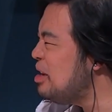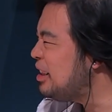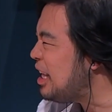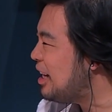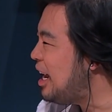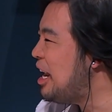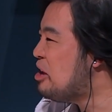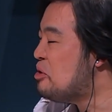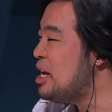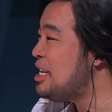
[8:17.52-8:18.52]
มีติดอะไร
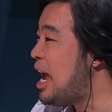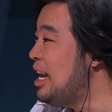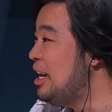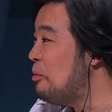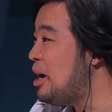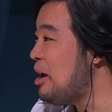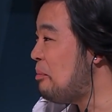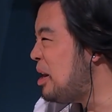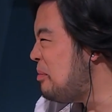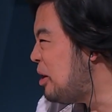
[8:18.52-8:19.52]
อยู่ในใจ หรือว่ายั
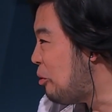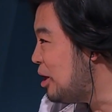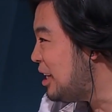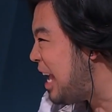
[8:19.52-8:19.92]
งไม่ได้มีคน